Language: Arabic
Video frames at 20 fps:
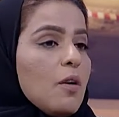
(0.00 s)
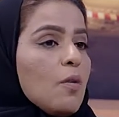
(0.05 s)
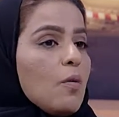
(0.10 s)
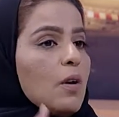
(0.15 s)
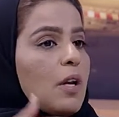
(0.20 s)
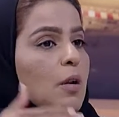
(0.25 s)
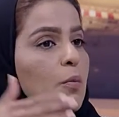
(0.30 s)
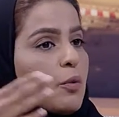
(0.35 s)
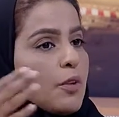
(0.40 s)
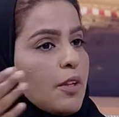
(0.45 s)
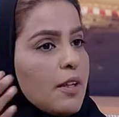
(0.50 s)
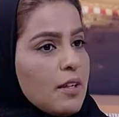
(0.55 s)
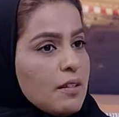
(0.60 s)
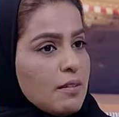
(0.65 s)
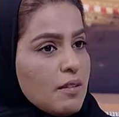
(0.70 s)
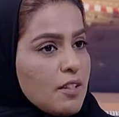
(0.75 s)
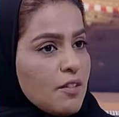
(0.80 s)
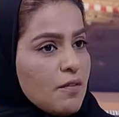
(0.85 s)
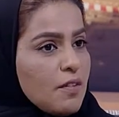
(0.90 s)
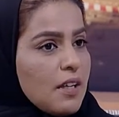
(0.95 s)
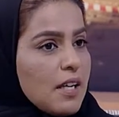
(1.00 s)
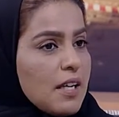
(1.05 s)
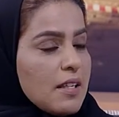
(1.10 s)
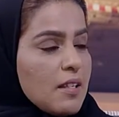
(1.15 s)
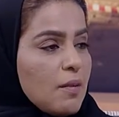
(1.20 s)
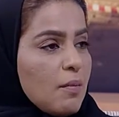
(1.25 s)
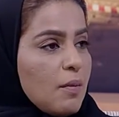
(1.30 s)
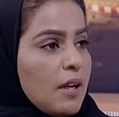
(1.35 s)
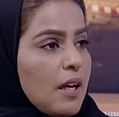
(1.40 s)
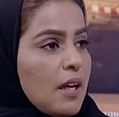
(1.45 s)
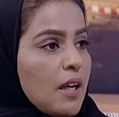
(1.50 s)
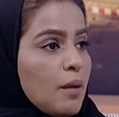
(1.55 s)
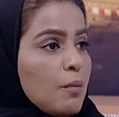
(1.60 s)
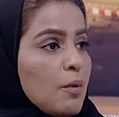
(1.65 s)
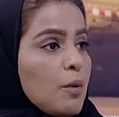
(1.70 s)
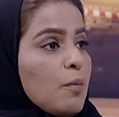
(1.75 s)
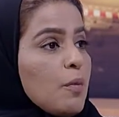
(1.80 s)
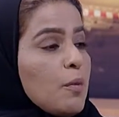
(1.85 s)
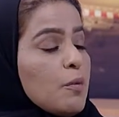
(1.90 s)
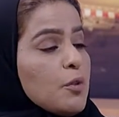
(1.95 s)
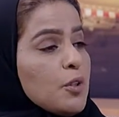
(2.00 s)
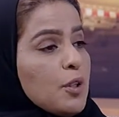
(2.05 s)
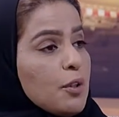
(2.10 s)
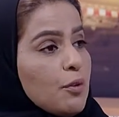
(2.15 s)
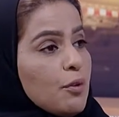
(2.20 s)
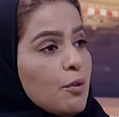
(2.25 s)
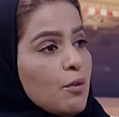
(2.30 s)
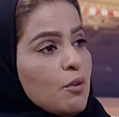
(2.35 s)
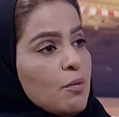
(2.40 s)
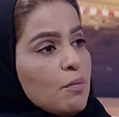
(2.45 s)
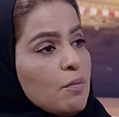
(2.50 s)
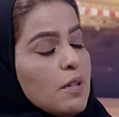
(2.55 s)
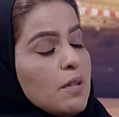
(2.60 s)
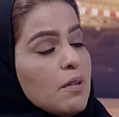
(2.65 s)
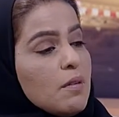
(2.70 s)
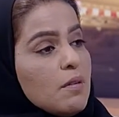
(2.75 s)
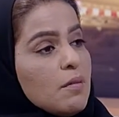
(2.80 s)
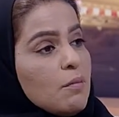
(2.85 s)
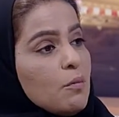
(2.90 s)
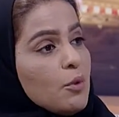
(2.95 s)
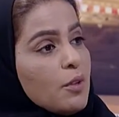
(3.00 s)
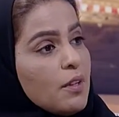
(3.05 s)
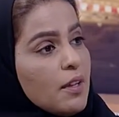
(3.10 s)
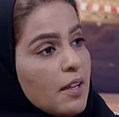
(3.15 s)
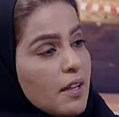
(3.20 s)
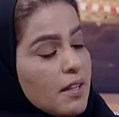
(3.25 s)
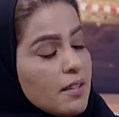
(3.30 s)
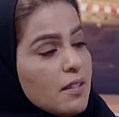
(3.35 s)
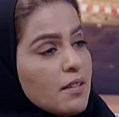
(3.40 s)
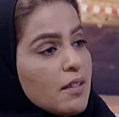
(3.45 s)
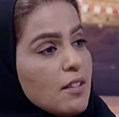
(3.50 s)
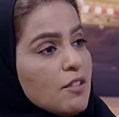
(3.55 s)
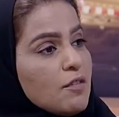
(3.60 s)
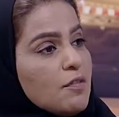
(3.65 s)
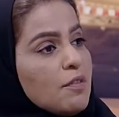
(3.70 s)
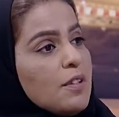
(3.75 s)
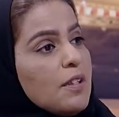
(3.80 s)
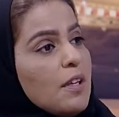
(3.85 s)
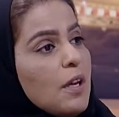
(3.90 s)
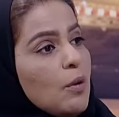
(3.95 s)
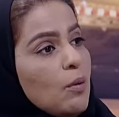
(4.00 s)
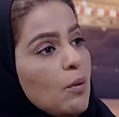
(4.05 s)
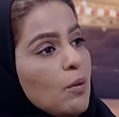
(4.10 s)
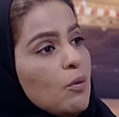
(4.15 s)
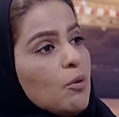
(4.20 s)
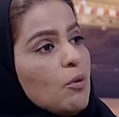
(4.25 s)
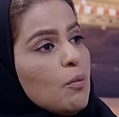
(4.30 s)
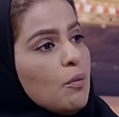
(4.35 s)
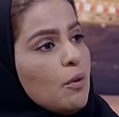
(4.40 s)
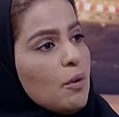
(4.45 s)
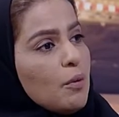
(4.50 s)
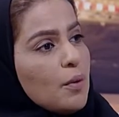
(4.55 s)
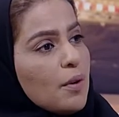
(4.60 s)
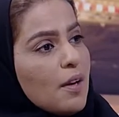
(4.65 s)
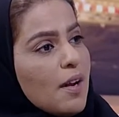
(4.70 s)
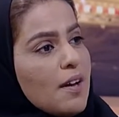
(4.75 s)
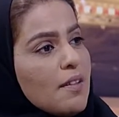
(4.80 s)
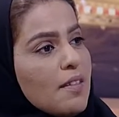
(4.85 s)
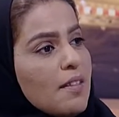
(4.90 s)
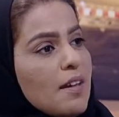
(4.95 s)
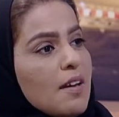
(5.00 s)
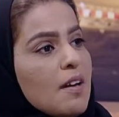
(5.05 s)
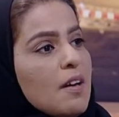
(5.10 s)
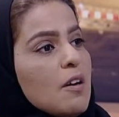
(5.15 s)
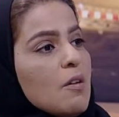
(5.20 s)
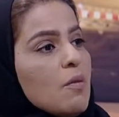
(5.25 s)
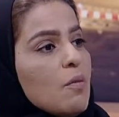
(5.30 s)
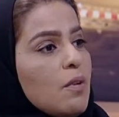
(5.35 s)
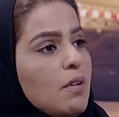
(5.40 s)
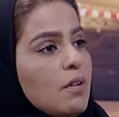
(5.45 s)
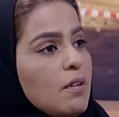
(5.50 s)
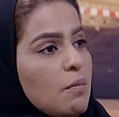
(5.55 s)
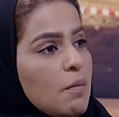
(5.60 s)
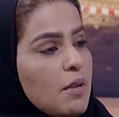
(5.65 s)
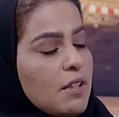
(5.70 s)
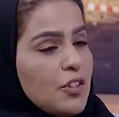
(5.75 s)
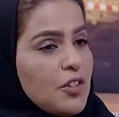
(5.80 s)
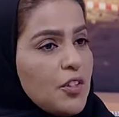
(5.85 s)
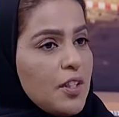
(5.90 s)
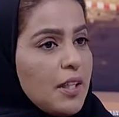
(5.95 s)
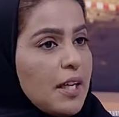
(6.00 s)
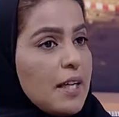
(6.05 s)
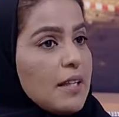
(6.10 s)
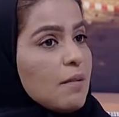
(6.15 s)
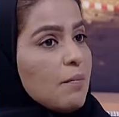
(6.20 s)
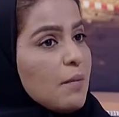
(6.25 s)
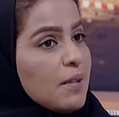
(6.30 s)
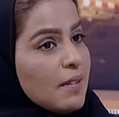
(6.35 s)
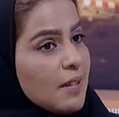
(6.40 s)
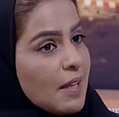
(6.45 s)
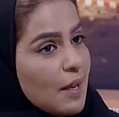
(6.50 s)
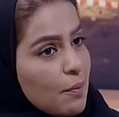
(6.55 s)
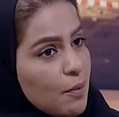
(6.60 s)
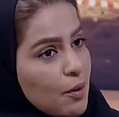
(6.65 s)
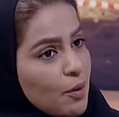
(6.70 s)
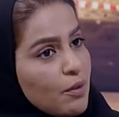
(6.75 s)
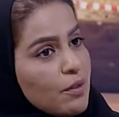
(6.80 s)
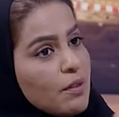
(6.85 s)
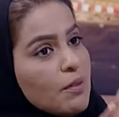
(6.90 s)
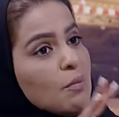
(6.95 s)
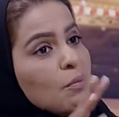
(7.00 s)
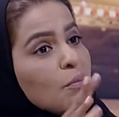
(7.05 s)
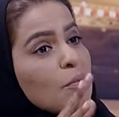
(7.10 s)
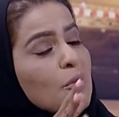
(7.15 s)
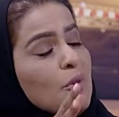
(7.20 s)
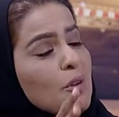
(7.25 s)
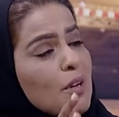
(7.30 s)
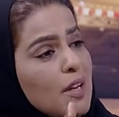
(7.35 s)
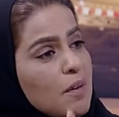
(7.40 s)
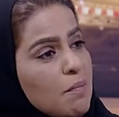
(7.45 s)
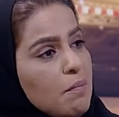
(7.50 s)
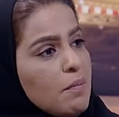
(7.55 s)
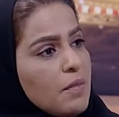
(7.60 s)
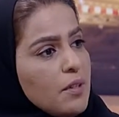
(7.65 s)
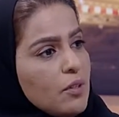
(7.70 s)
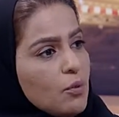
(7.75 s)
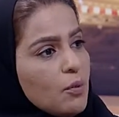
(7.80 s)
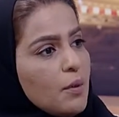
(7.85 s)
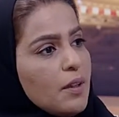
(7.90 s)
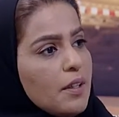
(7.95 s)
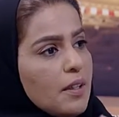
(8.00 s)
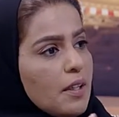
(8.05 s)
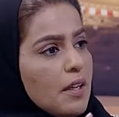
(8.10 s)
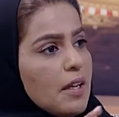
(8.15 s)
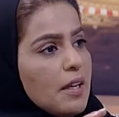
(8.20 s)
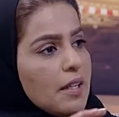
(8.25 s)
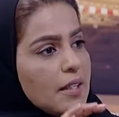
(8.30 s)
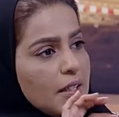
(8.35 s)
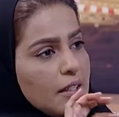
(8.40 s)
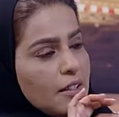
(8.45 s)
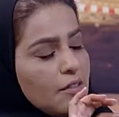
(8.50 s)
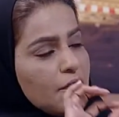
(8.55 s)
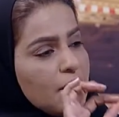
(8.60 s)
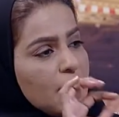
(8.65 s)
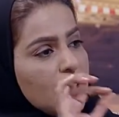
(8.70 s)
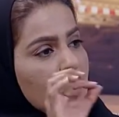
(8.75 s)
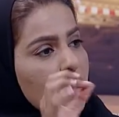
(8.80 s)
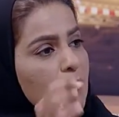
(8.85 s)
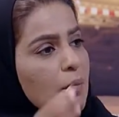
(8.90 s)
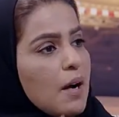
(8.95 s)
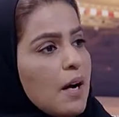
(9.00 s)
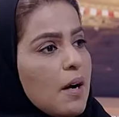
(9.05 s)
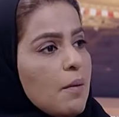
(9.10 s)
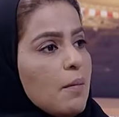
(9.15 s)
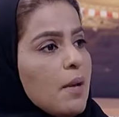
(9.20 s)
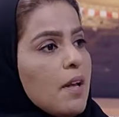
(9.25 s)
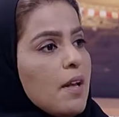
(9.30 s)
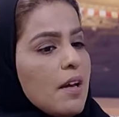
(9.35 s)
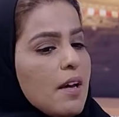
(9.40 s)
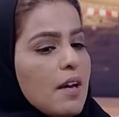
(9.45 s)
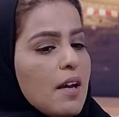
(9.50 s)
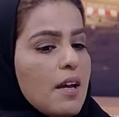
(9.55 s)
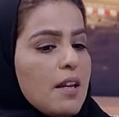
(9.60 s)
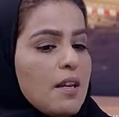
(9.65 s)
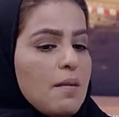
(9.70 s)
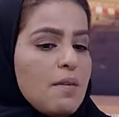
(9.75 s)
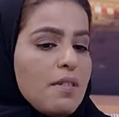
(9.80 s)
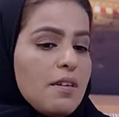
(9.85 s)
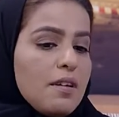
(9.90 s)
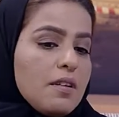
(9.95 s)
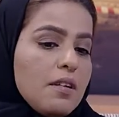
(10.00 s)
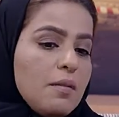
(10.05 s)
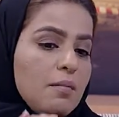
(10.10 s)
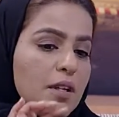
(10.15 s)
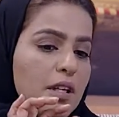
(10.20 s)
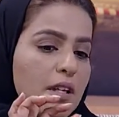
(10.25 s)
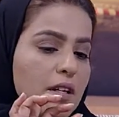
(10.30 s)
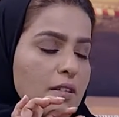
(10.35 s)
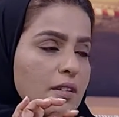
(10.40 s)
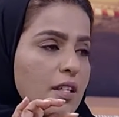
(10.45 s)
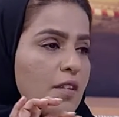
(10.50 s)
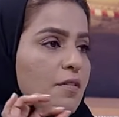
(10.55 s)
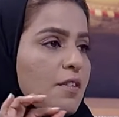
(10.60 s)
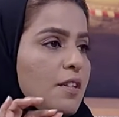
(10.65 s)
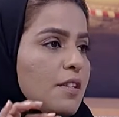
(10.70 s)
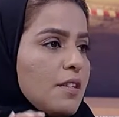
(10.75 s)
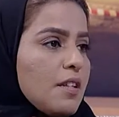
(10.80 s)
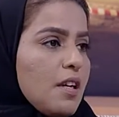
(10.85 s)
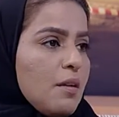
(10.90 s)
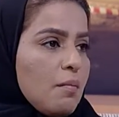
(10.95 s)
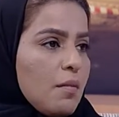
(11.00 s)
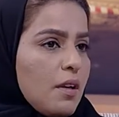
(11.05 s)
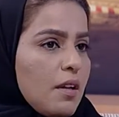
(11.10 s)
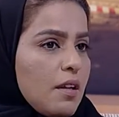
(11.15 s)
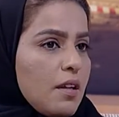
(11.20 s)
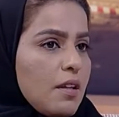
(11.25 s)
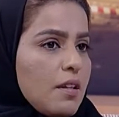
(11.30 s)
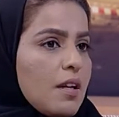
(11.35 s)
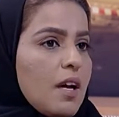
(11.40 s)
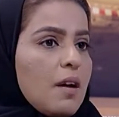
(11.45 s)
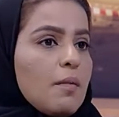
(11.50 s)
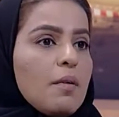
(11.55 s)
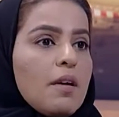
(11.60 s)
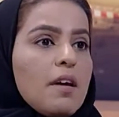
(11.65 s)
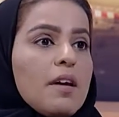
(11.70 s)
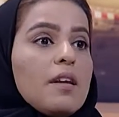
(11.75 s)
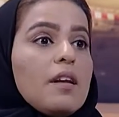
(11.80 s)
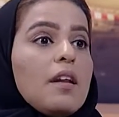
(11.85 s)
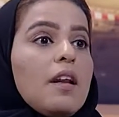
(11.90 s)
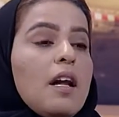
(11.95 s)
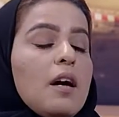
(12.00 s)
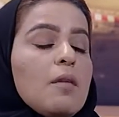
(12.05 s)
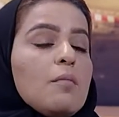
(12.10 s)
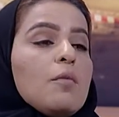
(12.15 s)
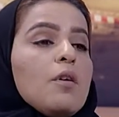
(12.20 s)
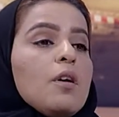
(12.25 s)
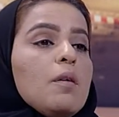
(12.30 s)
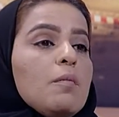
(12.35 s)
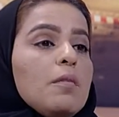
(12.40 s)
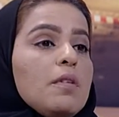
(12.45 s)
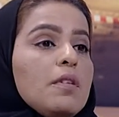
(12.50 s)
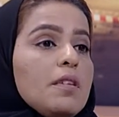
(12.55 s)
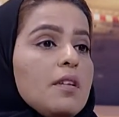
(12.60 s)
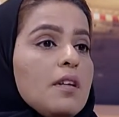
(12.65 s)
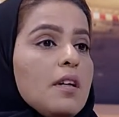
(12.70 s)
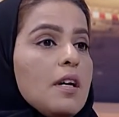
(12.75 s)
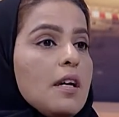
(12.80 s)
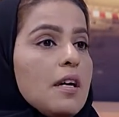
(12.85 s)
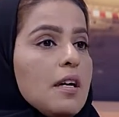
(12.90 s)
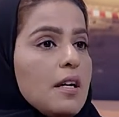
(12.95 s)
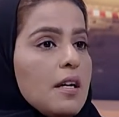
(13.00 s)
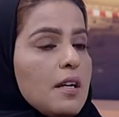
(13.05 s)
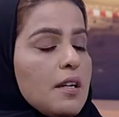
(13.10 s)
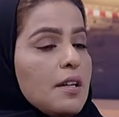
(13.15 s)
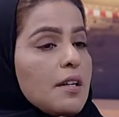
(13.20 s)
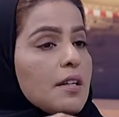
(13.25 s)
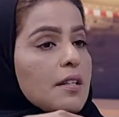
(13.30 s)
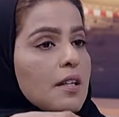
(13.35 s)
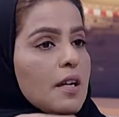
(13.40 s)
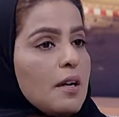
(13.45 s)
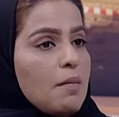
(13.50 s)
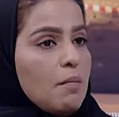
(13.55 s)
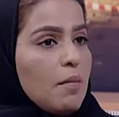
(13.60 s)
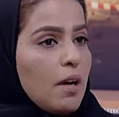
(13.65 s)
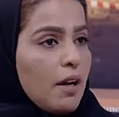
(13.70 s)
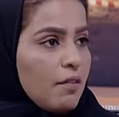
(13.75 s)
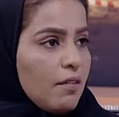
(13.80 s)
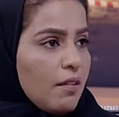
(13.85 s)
واللي متخصص في الادب العربي مو بشرط يكون متخصص في العلوم والوراثه وعلم الجينات بس لازم يكون ملم شوي يعني في المام انا مثلا يهمني صفحتين من الكتاب غيري لا مهم عنده انه يتعمق